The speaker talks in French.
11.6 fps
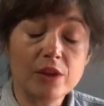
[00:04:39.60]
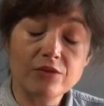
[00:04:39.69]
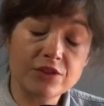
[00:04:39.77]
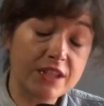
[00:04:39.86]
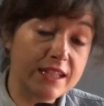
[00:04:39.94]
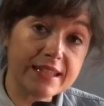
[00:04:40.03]
quand
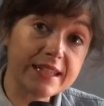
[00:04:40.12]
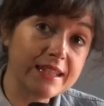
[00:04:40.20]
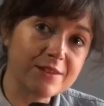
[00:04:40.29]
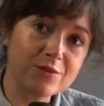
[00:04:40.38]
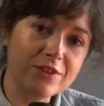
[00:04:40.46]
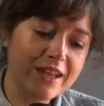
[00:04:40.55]
je l'ai écrit
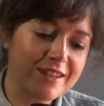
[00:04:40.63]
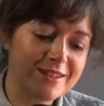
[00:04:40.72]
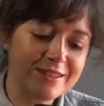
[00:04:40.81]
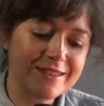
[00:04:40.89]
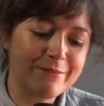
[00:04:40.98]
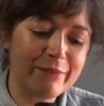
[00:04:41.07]
en tout cas
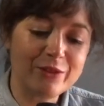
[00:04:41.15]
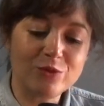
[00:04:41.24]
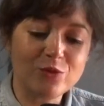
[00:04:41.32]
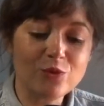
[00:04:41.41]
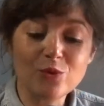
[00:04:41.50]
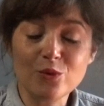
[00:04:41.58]
c'est pas du
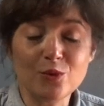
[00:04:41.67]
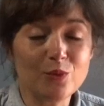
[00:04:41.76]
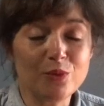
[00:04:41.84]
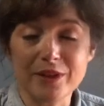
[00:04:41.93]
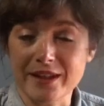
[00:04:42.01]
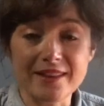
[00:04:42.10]
tout
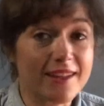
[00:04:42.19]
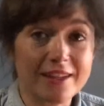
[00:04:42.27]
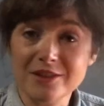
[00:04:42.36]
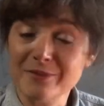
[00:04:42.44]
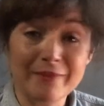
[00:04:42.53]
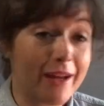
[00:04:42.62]
pour être
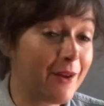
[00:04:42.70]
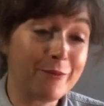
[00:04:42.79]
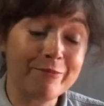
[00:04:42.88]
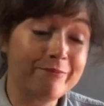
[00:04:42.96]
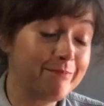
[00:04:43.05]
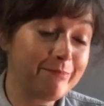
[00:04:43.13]
trash mais alors
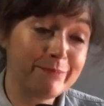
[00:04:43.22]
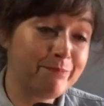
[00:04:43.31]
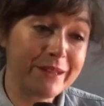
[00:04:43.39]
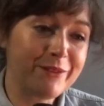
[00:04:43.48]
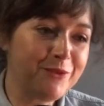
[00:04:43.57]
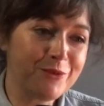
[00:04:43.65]

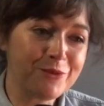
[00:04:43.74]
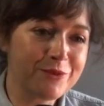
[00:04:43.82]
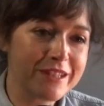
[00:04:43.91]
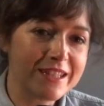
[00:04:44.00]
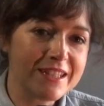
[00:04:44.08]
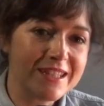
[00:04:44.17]
pas du tout.
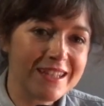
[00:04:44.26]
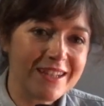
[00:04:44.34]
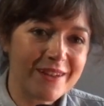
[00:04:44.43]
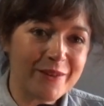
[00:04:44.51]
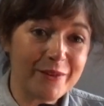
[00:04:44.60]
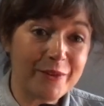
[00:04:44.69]

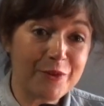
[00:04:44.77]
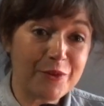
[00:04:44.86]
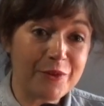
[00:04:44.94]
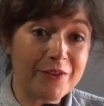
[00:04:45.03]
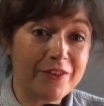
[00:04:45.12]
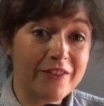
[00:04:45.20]

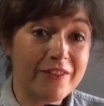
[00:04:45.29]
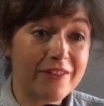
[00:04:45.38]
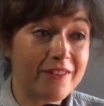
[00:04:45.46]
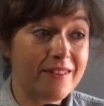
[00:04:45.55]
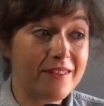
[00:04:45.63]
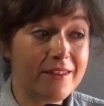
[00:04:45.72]
Euh,
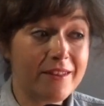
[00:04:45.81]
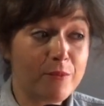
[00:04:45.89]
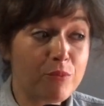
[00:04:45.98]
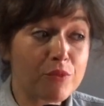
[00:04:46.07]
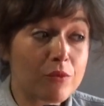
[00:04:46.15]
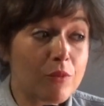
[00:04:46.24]
c'était
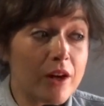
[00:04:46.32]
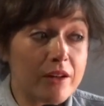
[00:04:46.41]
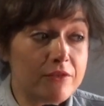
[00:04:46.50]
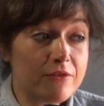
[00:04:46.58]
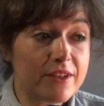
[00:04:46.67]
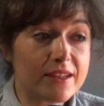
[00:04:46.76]
pour moi
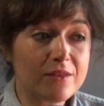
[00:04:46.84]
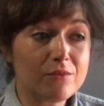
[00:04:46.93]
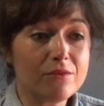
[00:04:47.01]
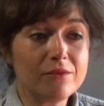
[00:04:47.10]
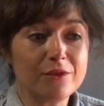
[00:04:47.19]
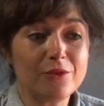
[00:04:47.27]
une
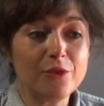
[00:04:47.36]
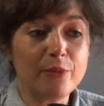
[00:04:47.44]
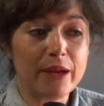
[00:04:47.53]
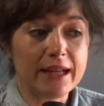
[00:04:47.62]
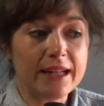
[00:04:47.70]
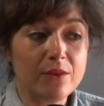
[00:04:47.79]
façon euh, de
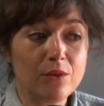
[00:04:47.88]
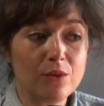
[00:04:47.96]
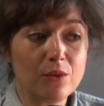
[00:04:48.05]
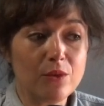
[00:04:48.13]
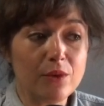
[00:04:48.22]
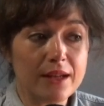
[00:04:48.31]
parler
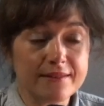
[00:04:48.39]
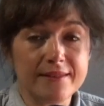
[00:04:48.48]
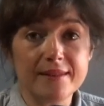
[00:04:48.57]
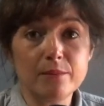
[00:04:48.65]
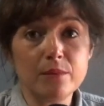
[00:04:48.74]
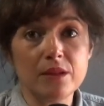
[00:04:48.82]
de
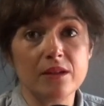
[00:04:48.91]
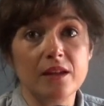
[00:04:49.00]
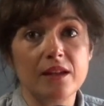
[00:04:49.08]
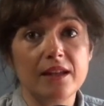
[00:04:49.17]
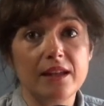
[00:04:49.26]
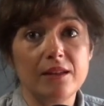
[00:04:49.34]
l'intime
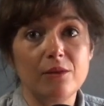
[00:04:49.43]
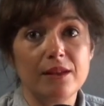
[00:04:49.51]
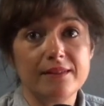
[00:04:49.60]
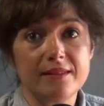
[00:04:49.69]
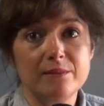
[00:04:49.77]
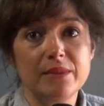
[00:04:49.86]
et de
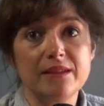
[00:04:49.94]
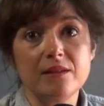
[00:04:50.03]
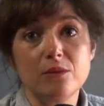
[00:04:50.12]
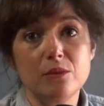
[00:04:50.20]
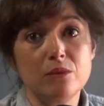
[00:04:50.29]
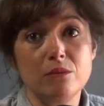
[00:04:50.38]
l'intimité
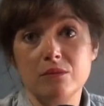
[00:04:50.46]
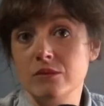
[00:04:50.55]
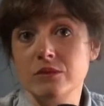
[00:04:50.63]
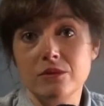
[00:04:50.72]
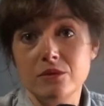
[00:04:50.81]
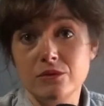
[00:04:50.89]
de,
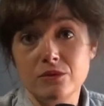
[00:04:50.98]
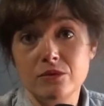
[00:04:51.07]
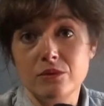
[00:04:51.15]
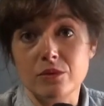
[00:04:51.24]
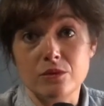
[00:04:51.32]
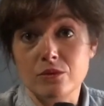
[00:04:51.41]
de, de
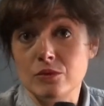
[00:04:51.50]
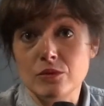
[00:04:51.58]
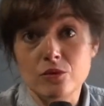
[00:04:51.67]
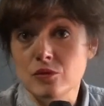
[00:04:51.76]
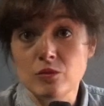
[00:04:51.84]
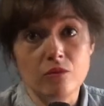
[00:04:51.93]
de,
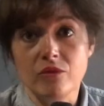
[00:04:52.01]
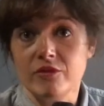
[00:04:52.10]
tout le monde en